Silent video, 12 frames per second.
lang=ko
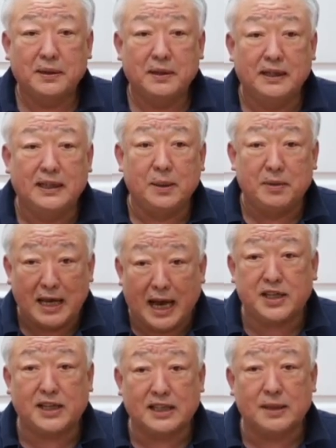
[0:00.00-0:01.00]
이 그림
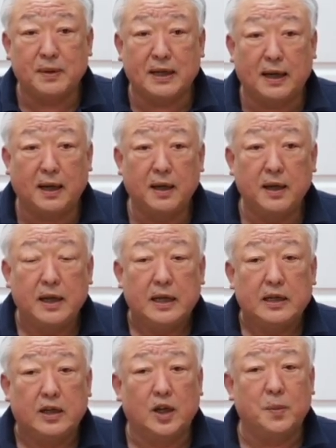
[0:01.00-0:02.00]
이해하시겠습니까?
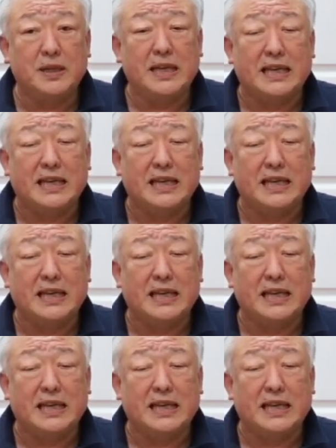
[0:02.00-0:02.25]
여러분이